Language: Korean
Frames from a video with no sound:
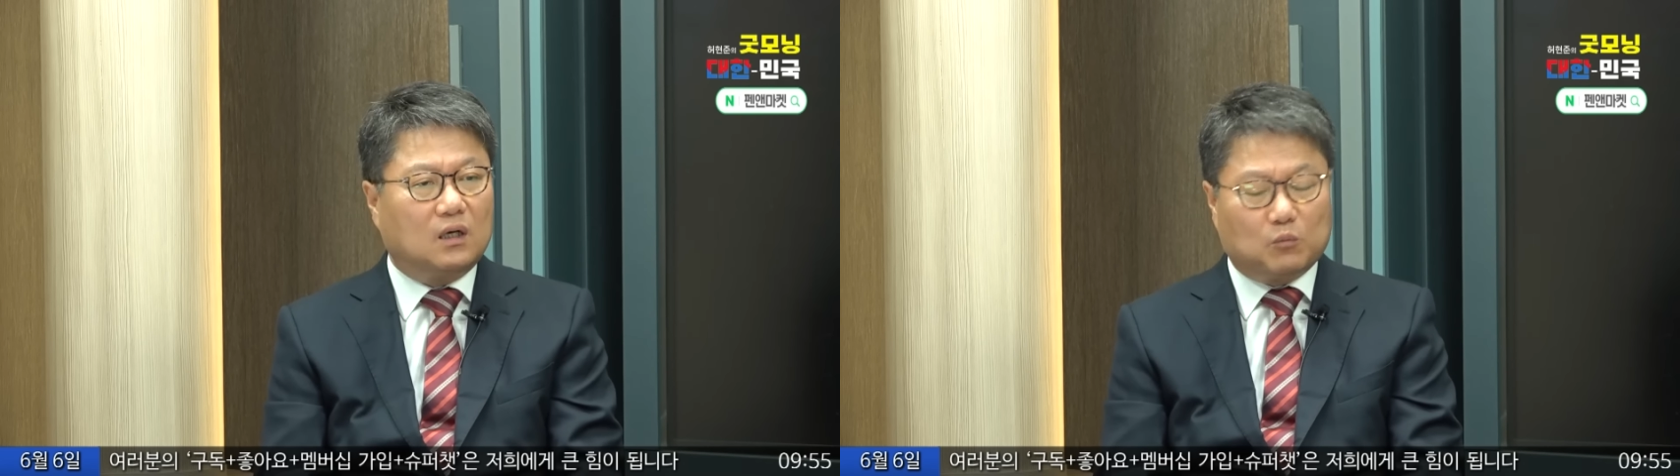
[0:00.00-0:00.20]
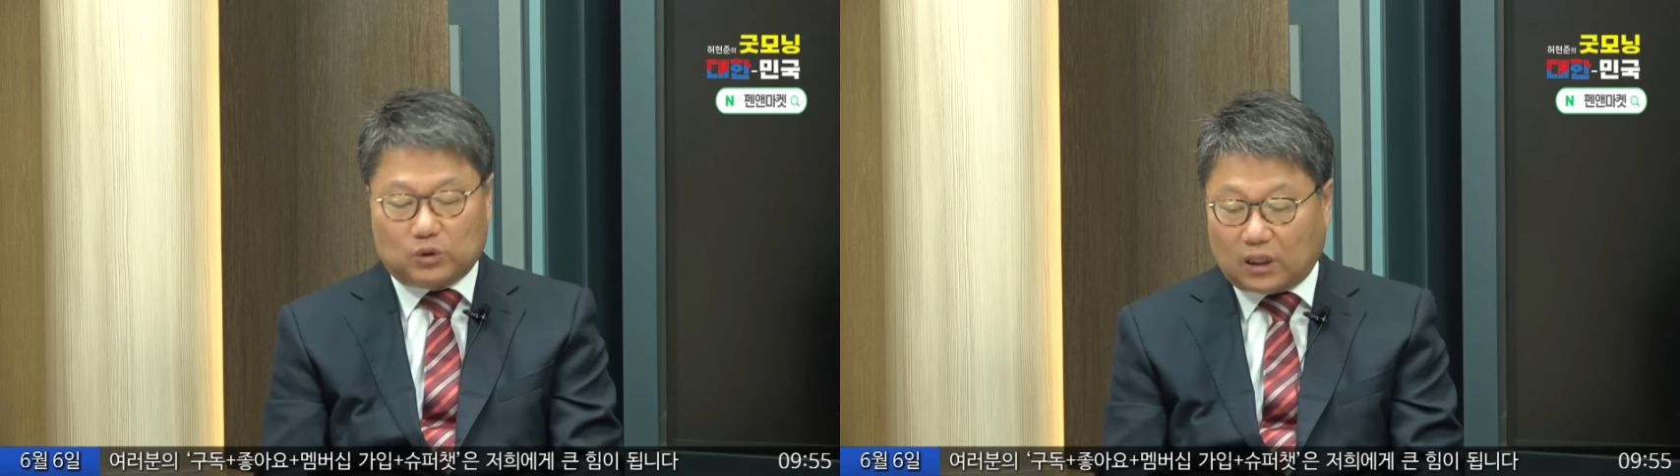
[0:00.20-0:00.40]

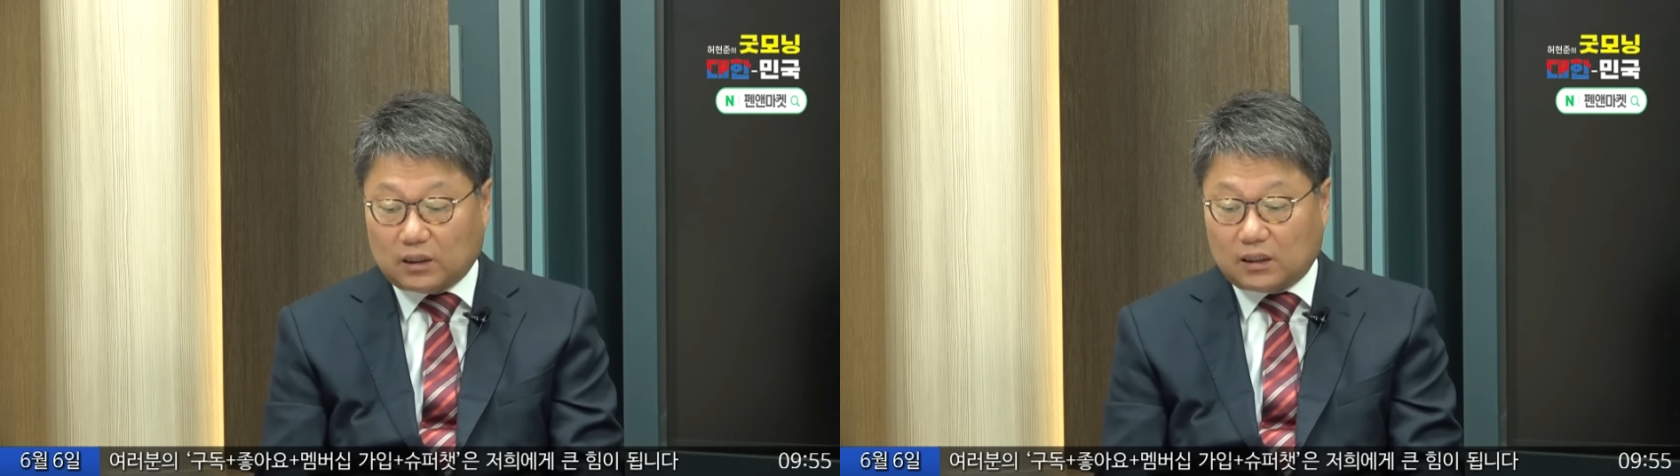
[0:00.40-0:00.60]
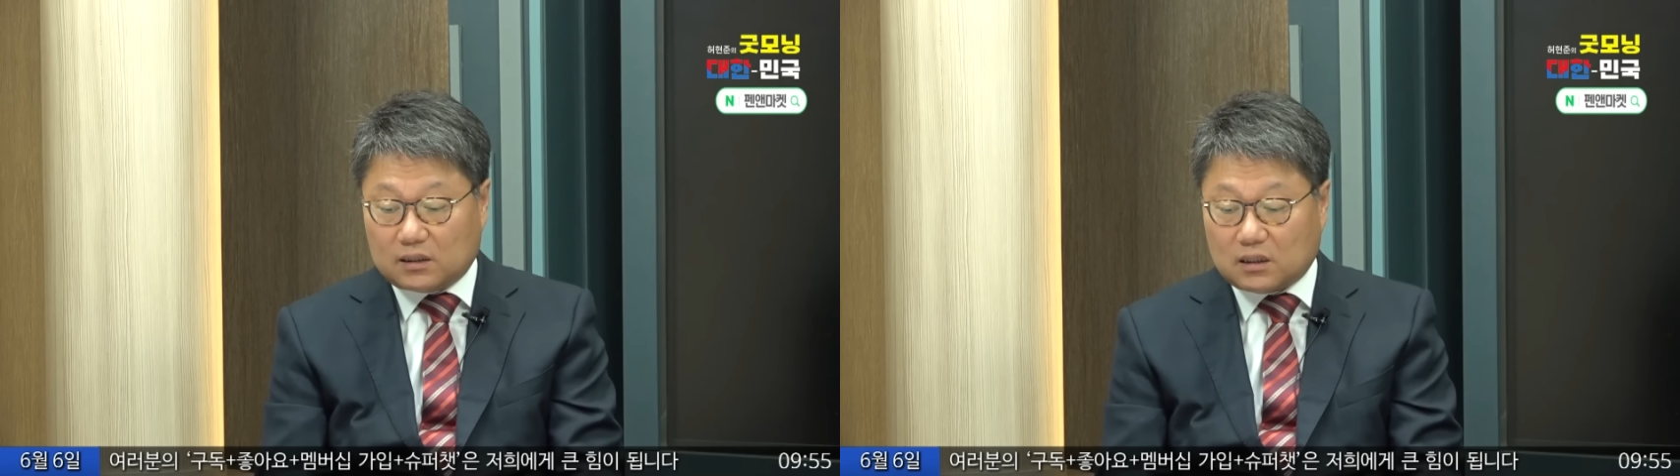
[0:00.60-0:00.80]
뭐
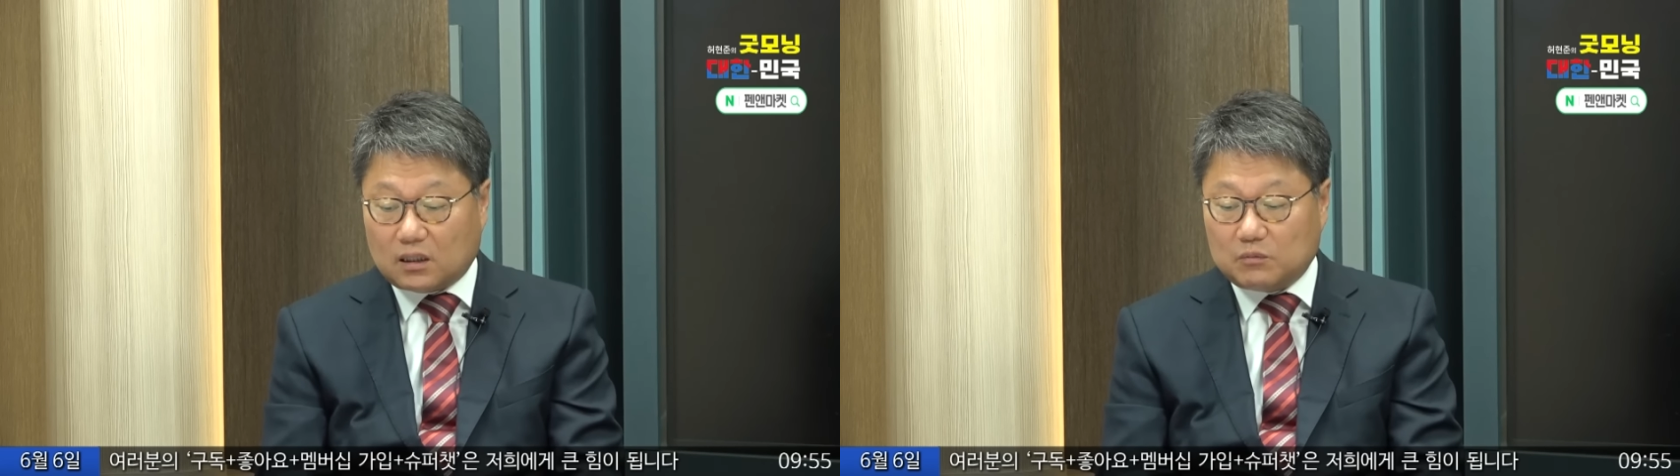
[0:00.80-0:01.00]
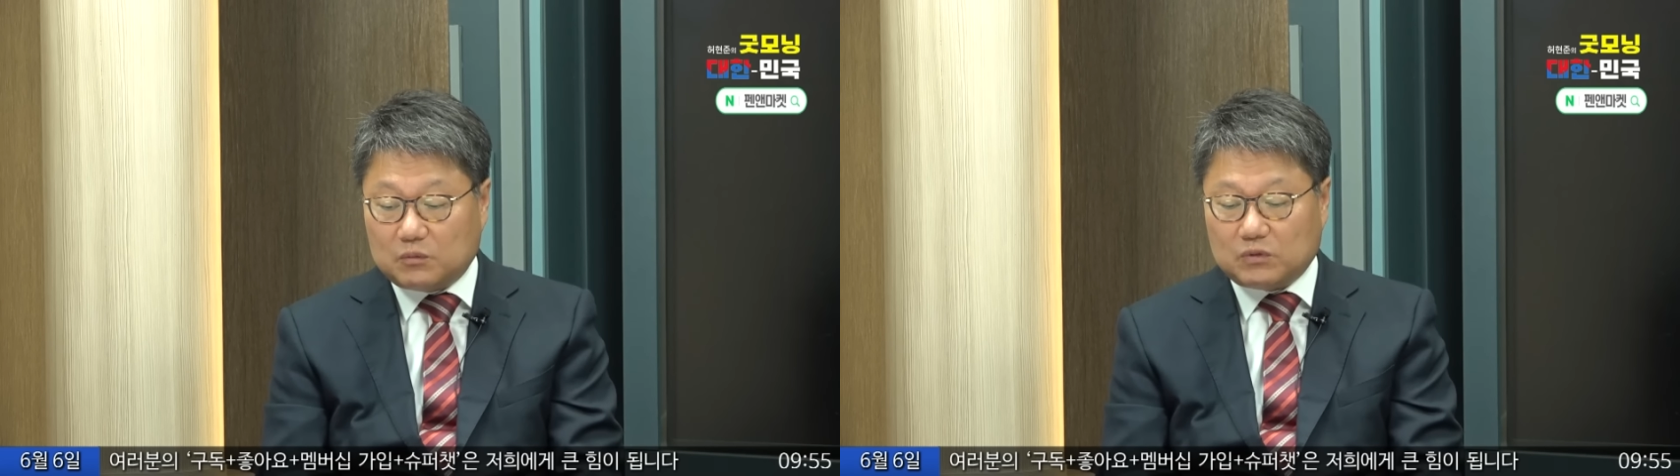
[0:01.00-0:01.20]
대단한
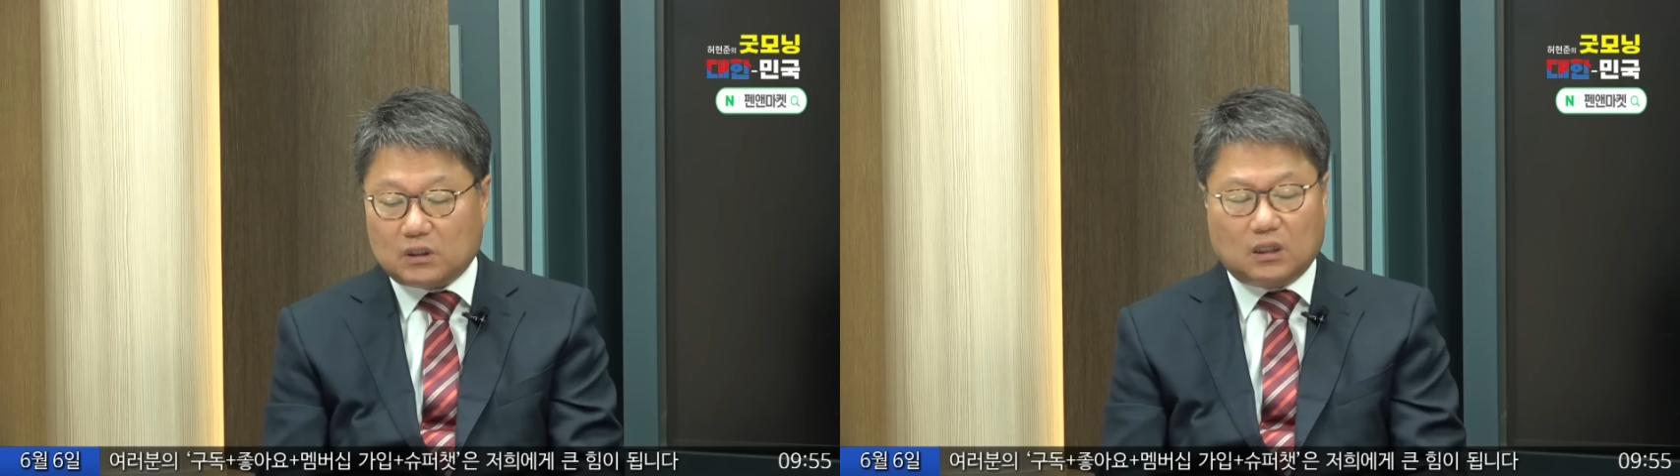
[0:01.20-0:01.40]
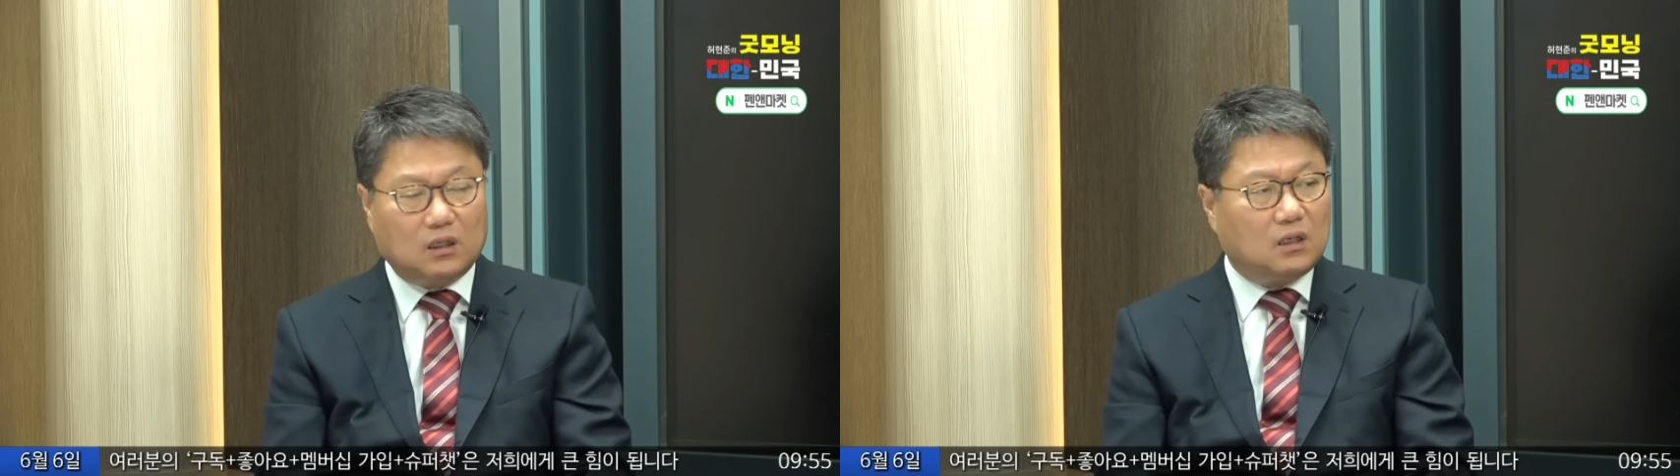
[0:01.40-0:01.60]

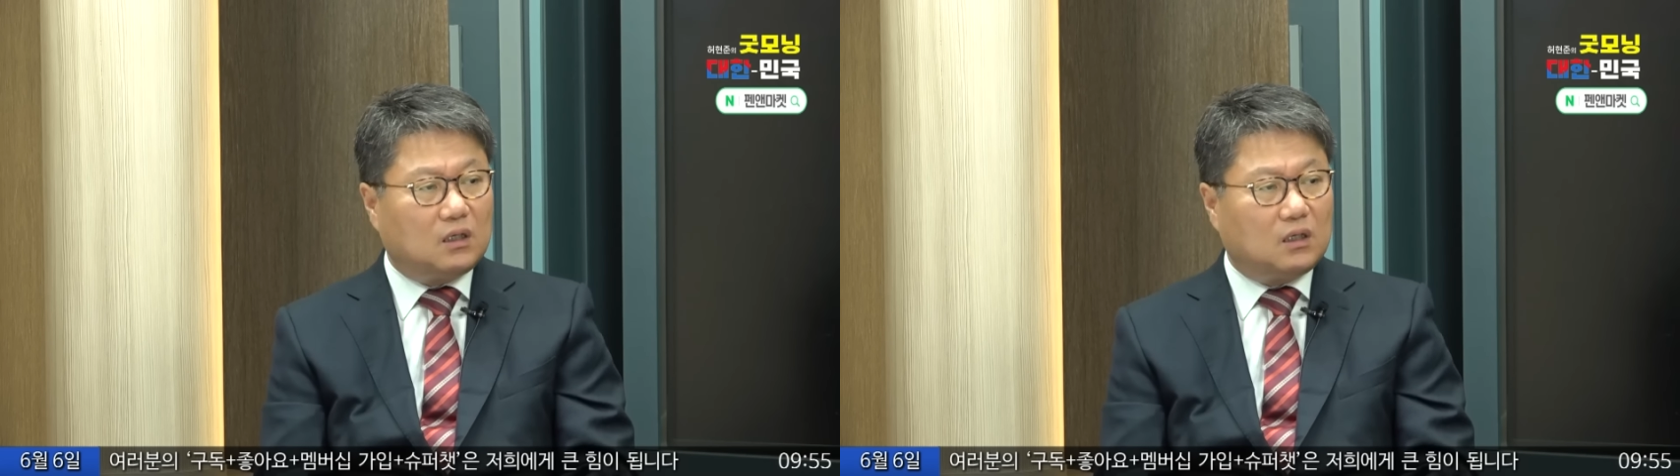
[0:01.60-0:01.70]
사람입니까?